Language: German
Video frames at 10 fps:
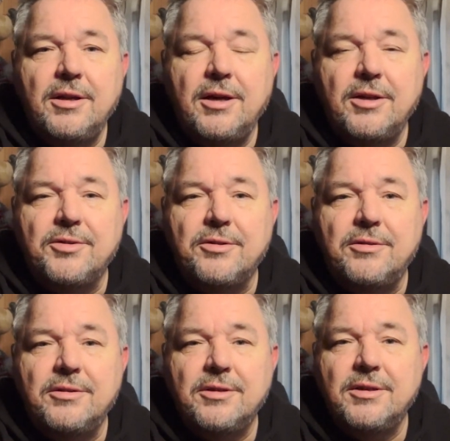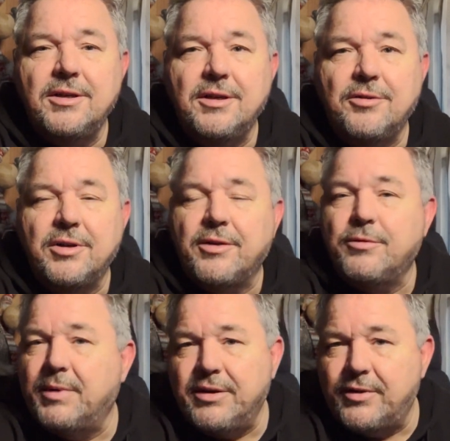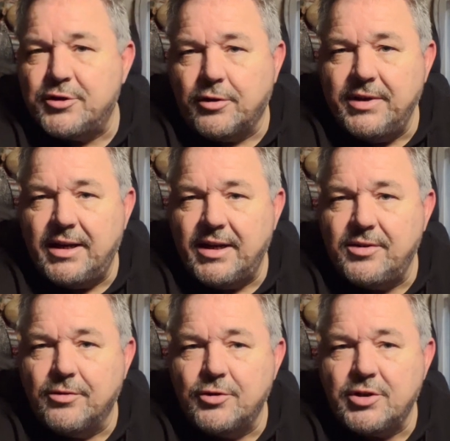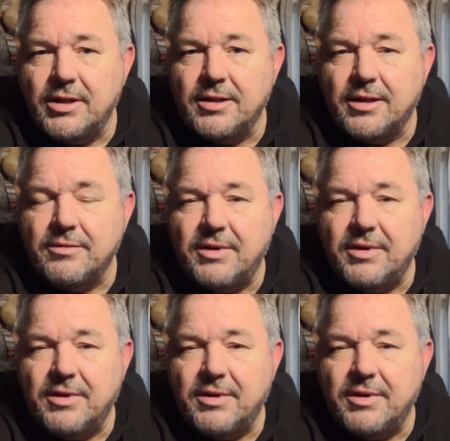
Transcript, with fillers: Ja. Also, äh, oder wo man die Flasche auch wieder leicht zurückstellen kann.